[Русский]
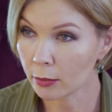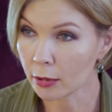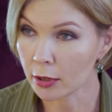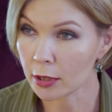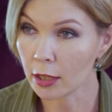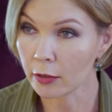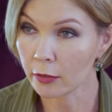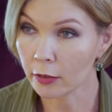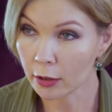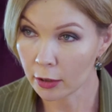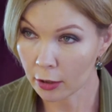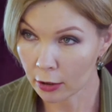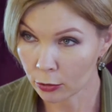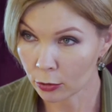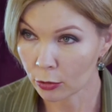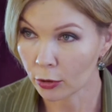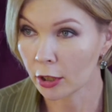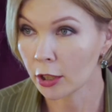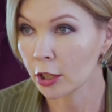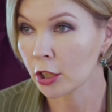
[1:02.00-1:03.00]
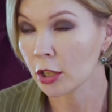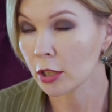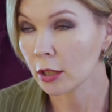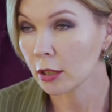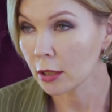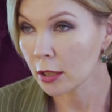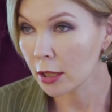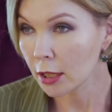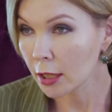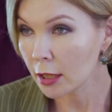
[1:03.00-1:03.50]
образование, оно, конечно,
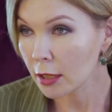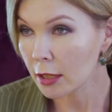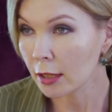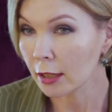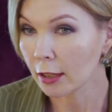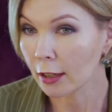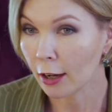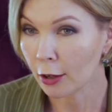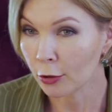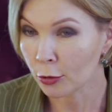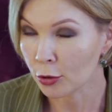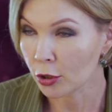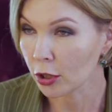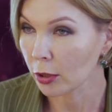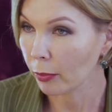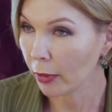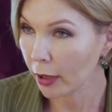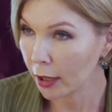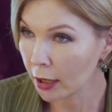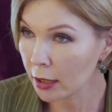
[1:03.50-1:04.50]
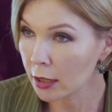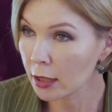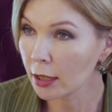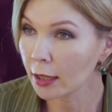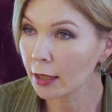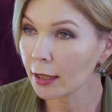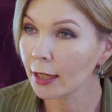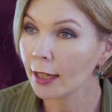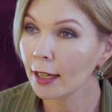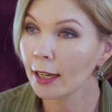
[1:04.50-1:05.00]
интересное, хорошее,
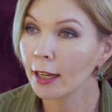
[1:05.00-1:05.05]
полезное,